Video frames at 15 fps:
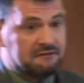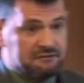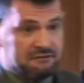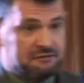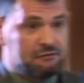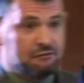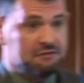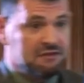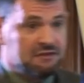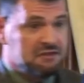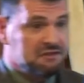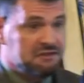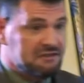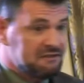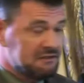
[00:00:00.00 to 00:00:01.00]

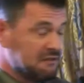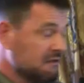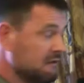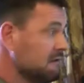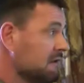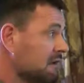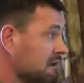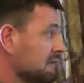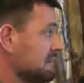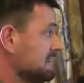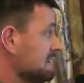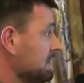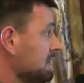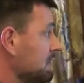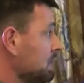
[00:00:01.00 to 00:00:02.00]
желудочно-кишечный тракт
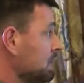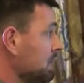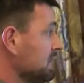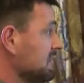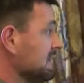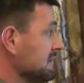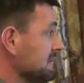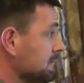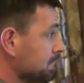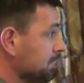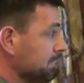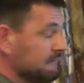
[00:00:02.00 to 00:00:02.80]
сверху вниз,